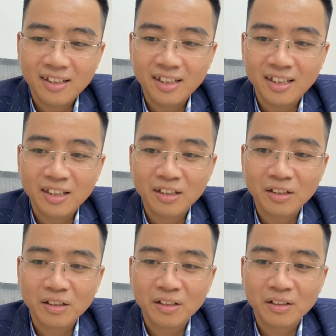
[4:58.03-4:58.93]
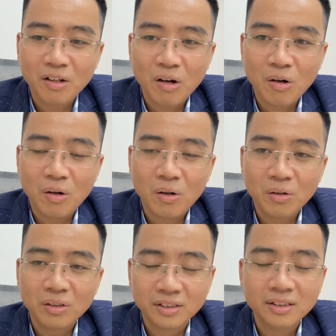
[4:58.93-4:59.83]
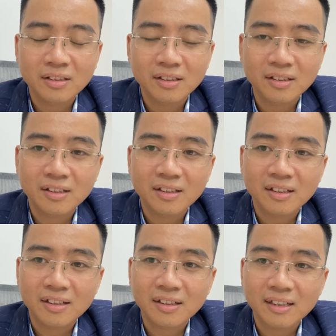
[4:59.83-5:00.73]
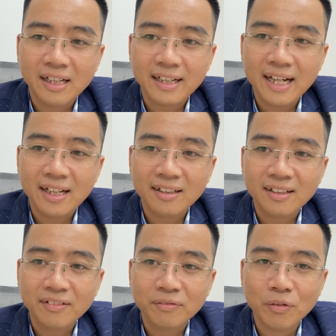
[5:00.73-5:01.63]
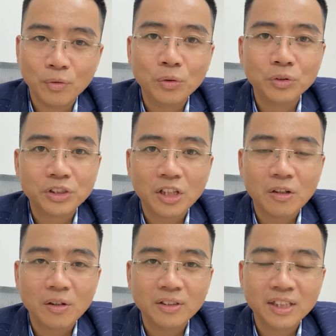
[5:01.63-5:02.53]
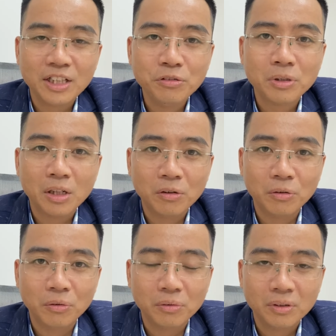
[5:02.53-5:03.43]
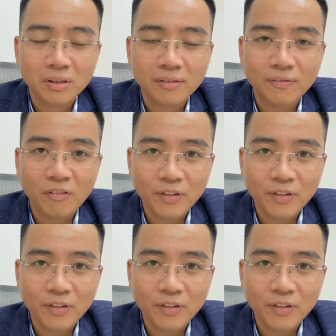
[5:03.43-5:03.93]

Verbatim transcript: uh, nó thực sự là đang phục vụ cho những cái nhu cầu phòng